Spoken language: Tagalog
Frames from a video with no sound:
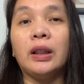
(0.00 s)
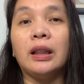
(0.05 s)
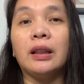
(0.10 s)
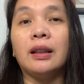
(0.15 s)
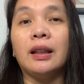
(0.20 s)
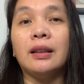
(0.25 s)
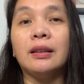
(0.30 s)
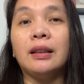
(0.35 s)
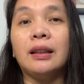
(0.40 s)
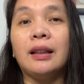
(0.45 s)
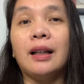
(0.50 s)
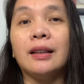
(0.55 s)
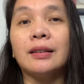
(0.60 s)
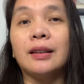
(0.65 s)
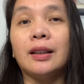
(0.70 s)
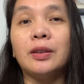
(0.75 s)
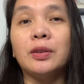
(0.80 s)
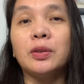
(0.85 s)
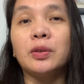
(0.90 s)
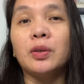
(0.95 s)
Then
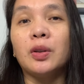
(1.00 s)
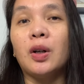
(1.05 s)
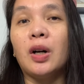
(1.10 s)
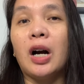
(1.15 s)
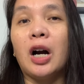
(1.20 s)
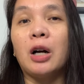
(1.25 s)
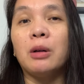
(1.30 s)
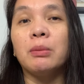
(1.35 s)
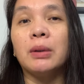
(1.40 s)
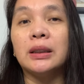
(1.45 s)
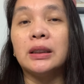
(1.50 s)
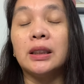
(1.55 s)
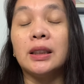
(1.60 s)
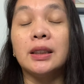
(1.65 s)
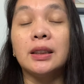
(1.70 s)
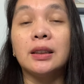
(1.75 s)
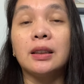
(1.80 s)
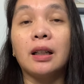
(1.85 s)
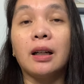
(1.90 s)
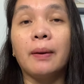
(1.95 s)
tinatanong ko how much
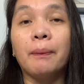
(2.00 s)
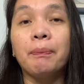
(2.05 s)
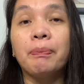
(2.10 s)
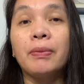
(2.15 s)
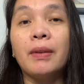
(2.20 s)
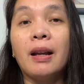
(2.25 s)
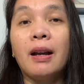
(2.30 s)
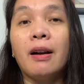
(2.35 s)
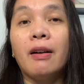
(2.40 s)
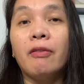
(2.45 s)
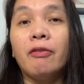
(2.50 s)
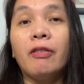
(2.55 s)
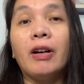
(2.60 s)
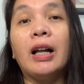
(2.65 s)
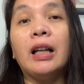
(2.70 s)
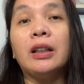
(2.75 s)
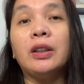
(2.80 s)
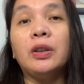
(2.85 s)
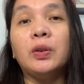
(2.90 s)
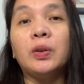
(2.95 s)
is the
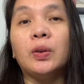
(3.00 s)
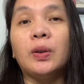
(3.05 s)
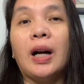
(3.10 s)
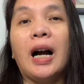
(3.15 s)
value.